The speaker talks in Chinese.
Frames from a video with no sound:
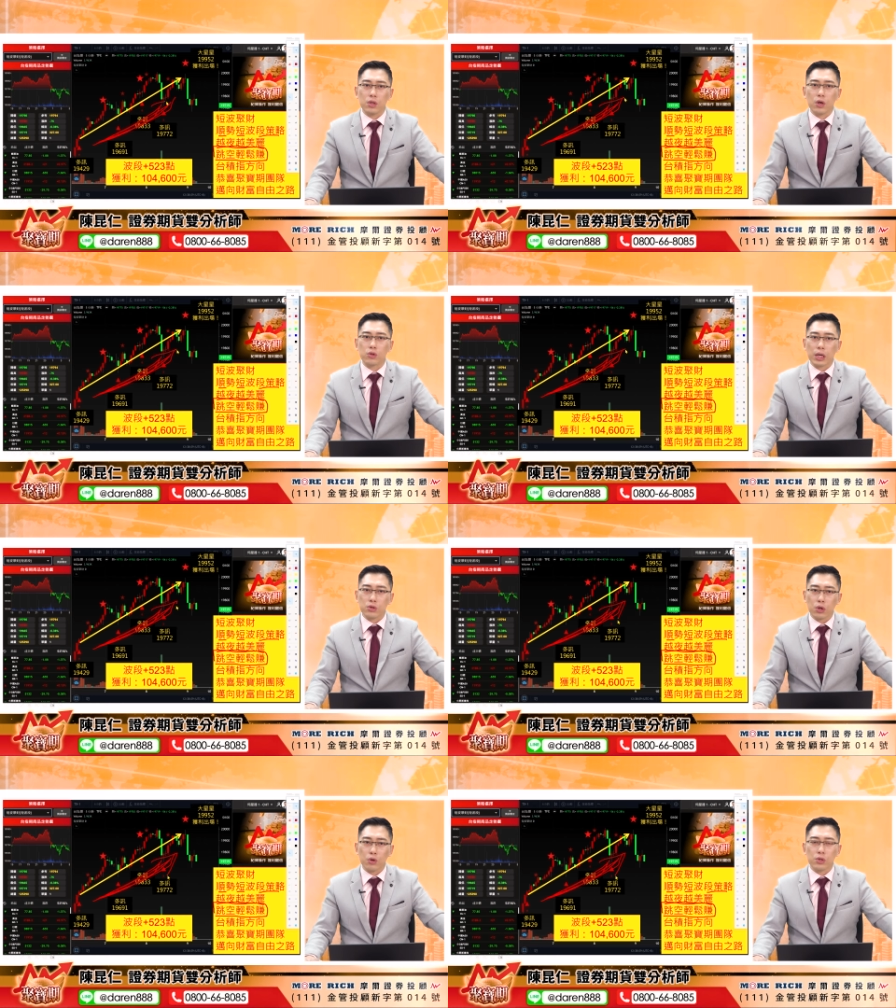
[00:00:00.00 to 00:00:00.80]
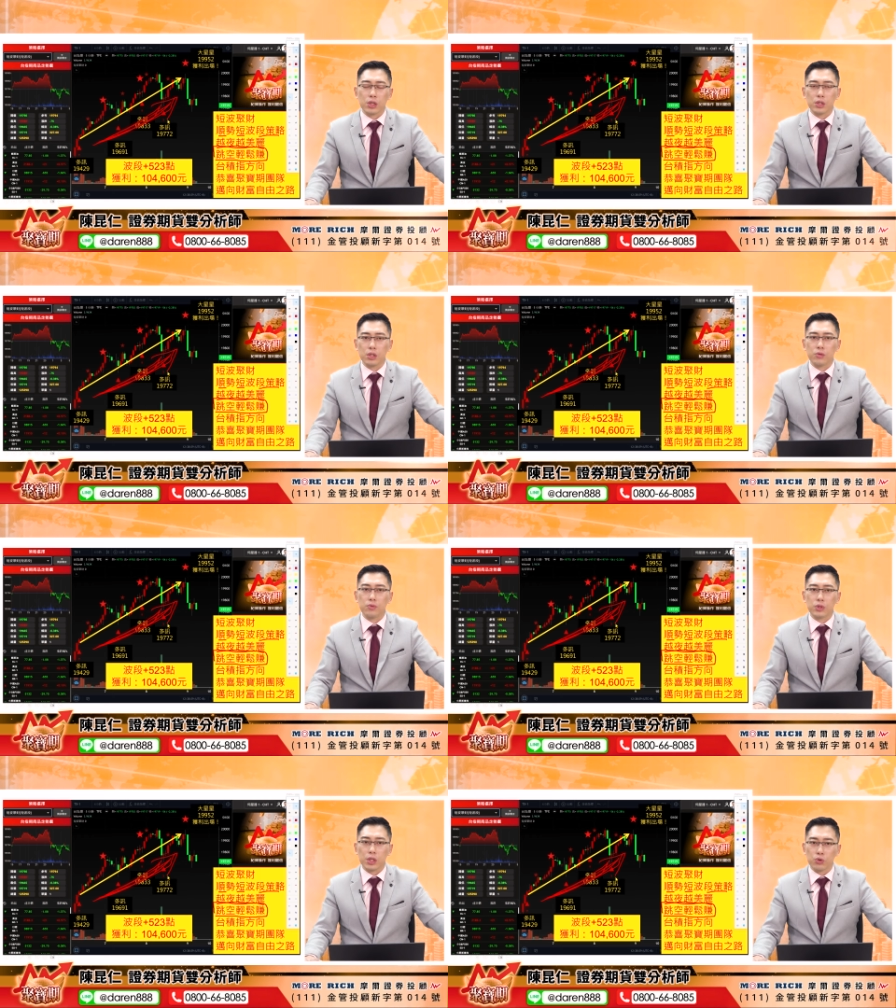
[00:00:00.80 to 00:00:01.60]
我当冲你可能
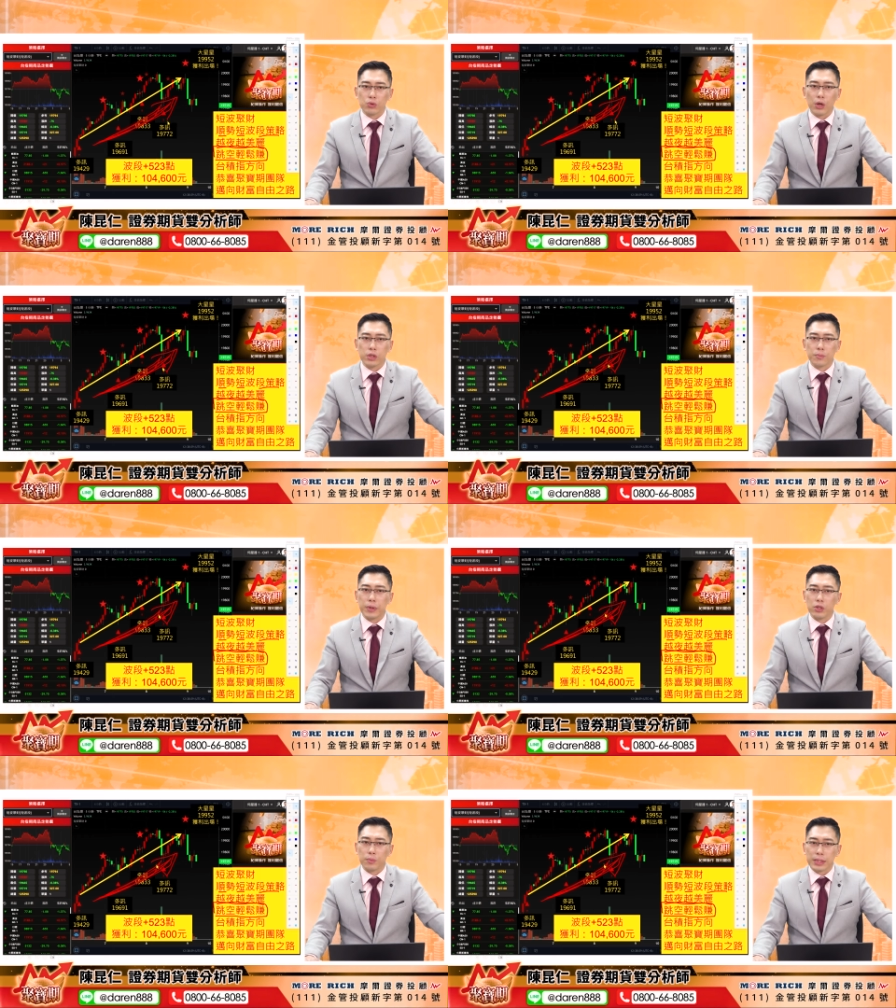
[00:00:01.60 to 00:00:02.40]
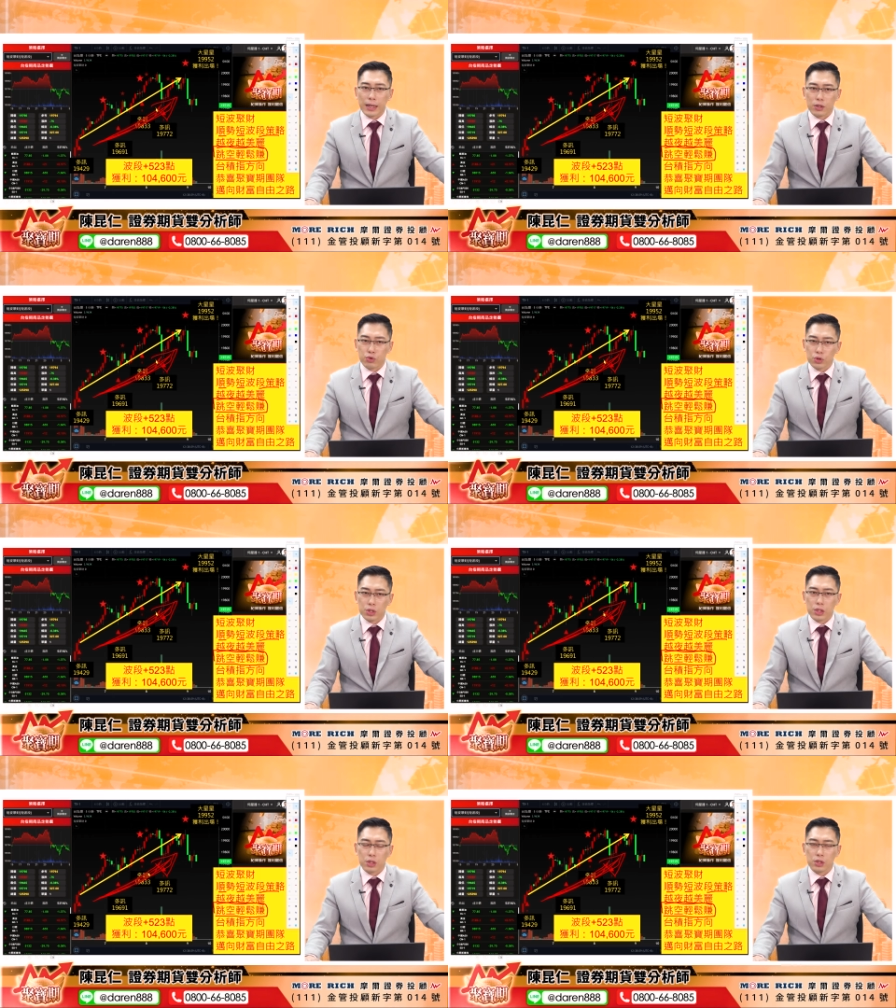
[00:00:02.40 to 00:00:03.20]
陷入到一个没有那么大的区
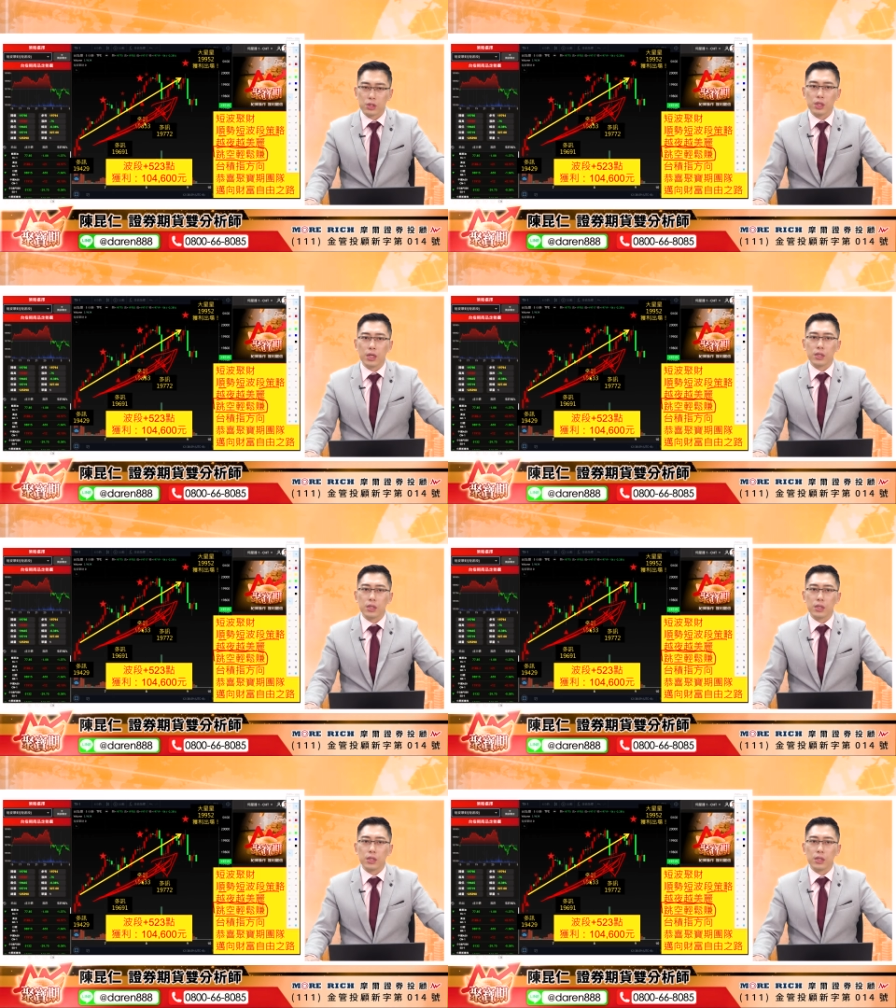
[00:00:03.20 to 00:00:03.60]
间，可是。